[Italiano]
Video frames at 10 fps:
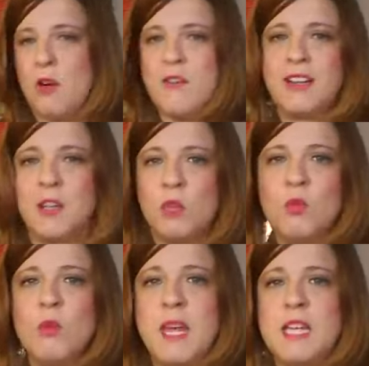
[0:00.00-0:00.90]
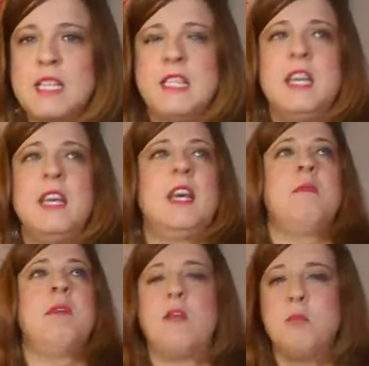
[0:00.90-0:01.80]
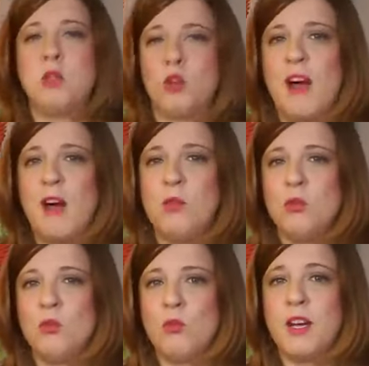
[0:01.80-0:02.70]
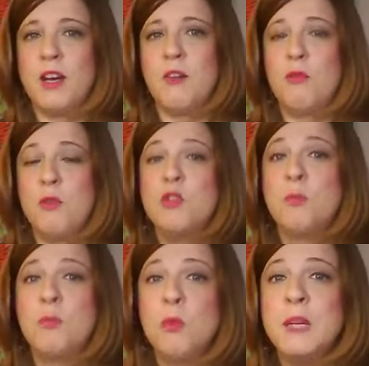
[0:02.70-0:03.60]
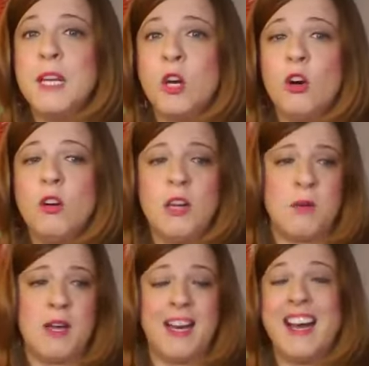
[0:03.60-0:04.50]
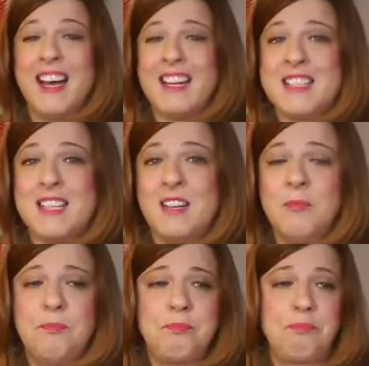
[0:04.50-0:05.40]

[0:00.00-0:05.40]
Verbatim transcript: ero arrivata da due mesi e mi, trovavo in un ufficio pubblico e una ragazza